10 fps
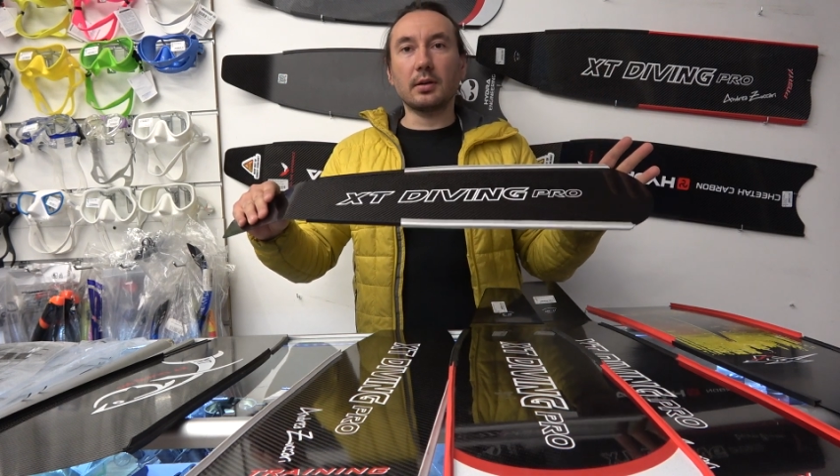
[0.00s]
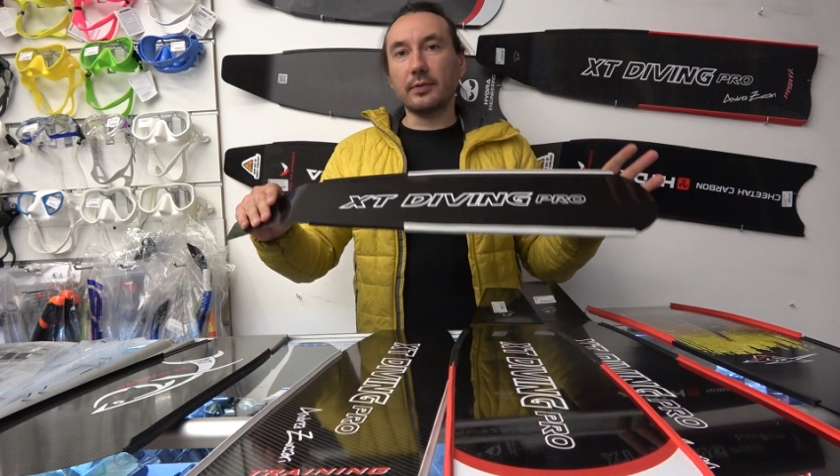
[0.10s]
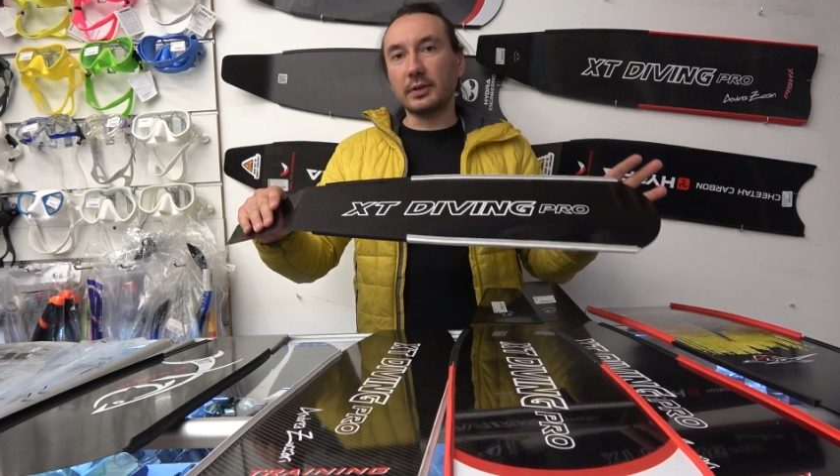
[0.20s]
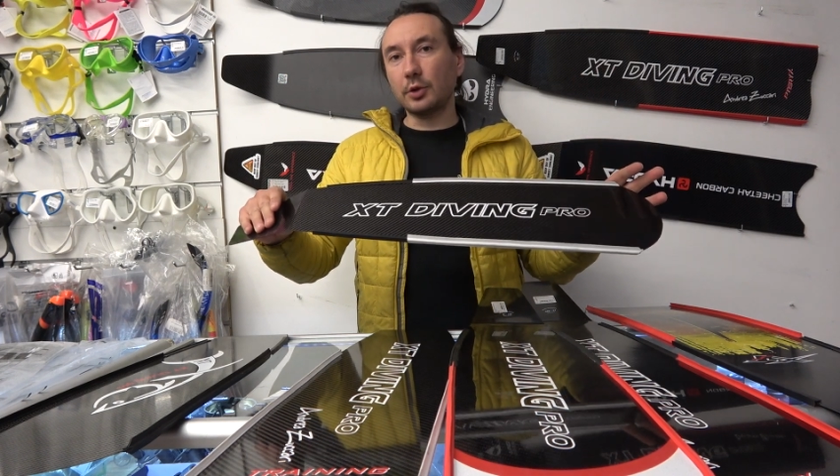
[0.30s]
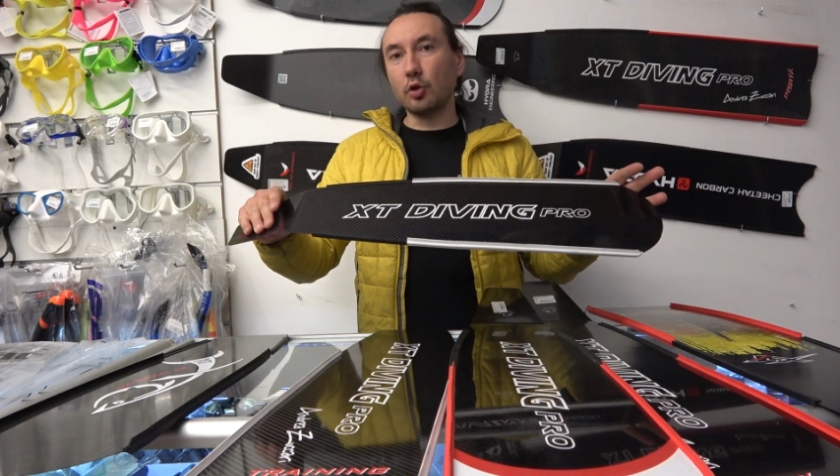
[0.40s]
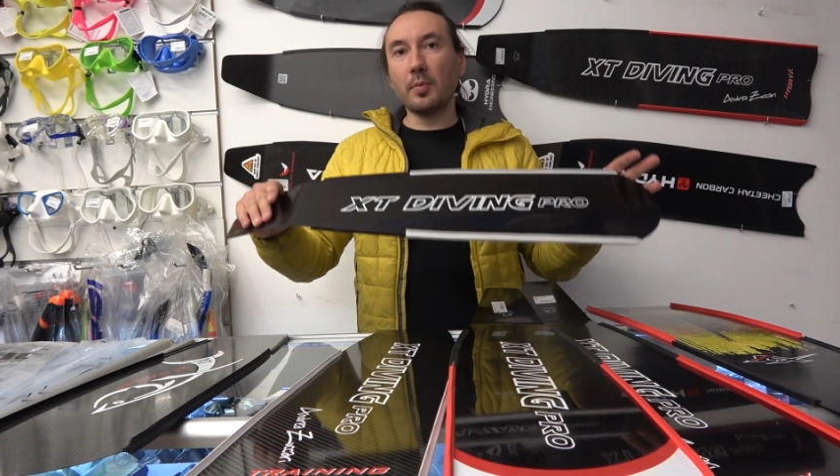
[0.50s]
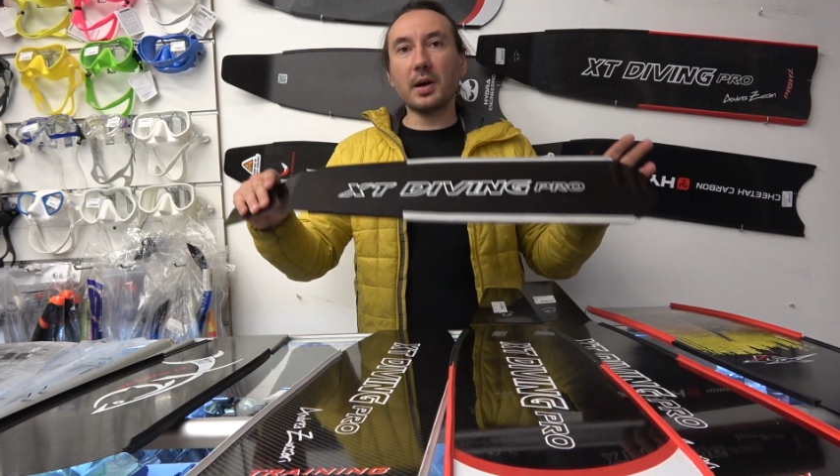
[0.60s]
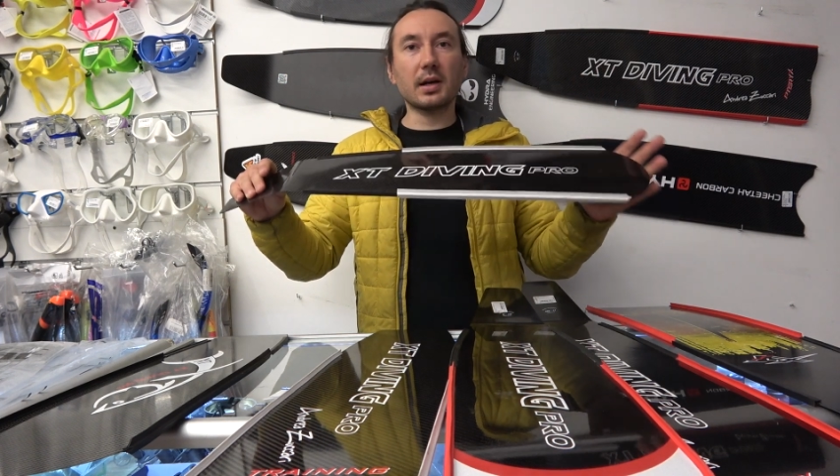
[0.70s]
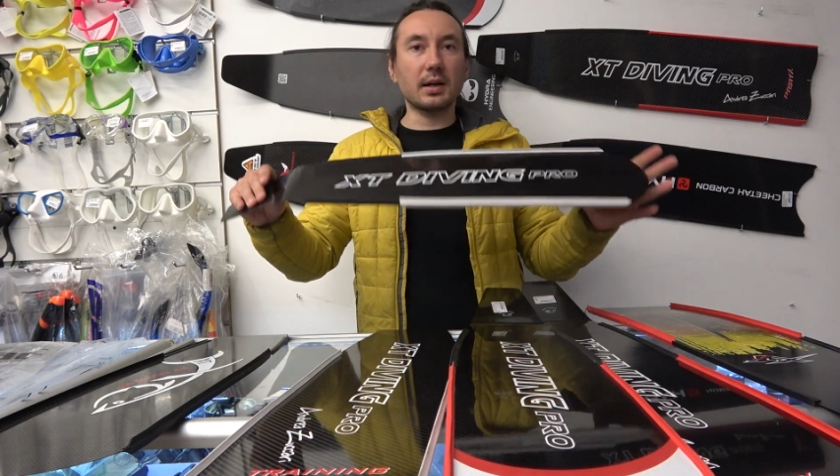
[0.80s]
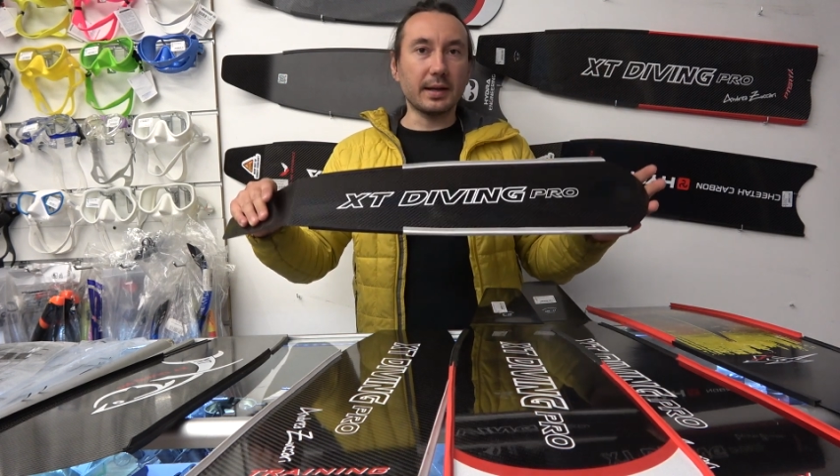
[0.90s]

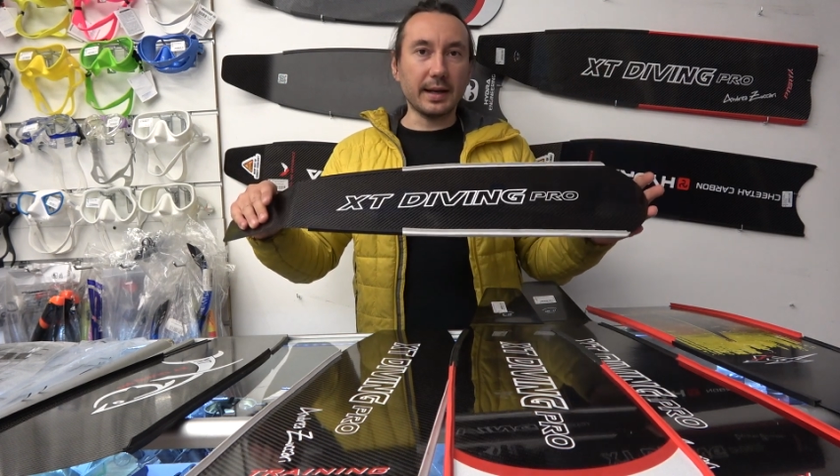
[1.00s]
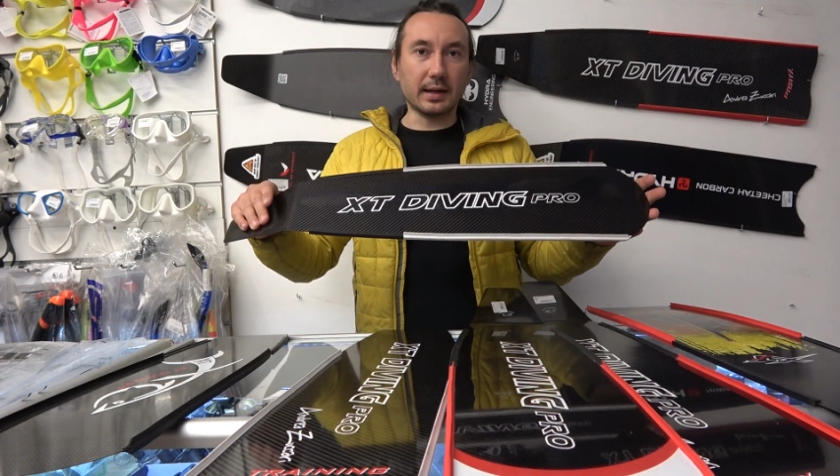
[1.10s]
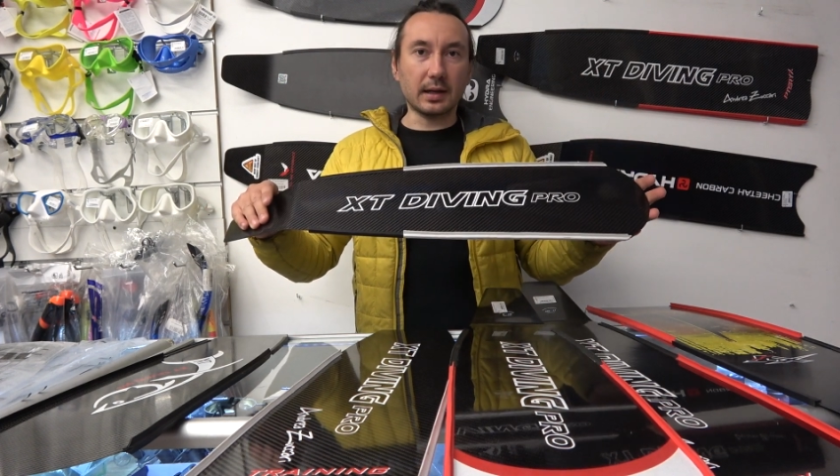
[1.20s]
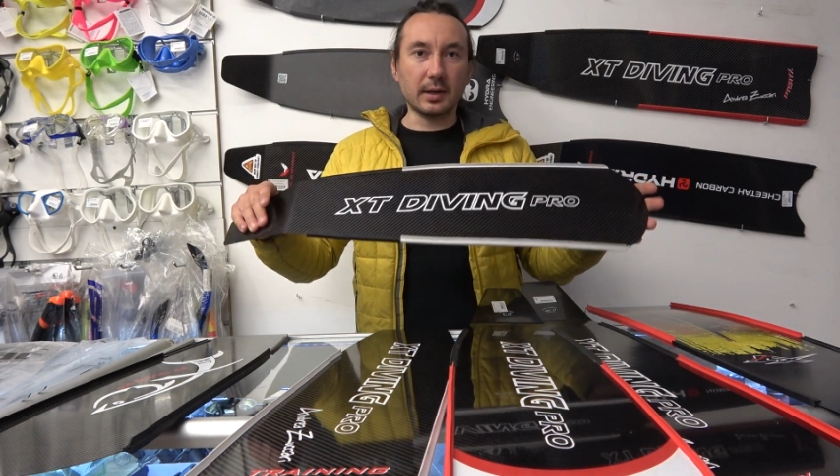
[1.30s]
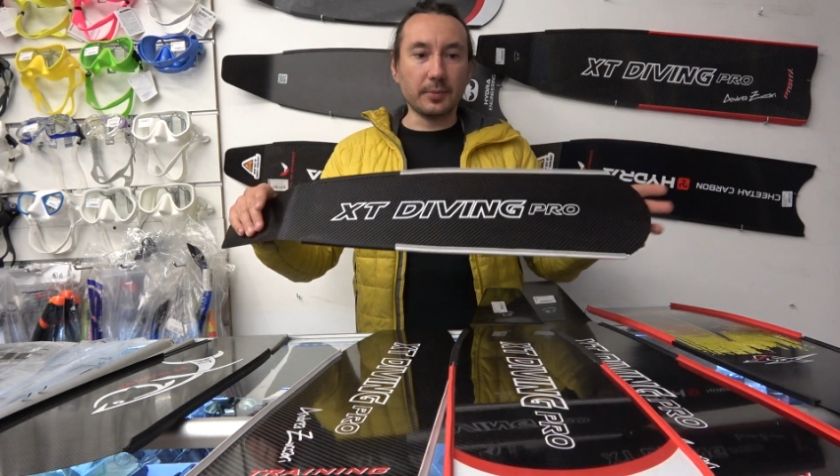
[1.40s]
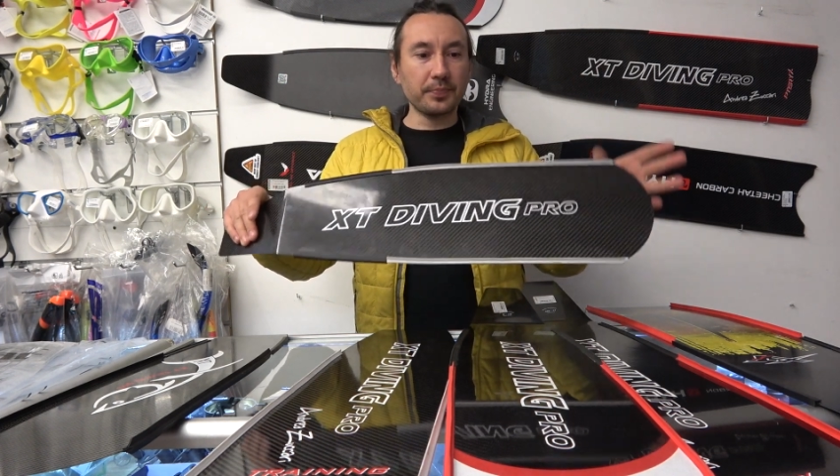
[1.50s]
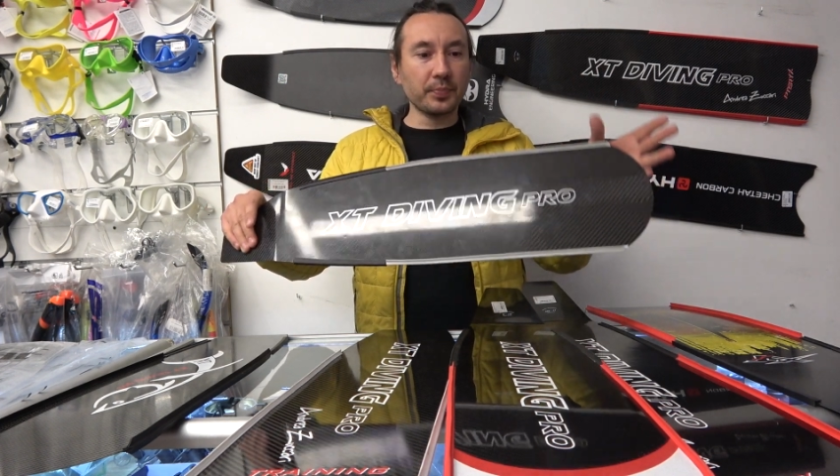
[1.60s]
водоемах, реках.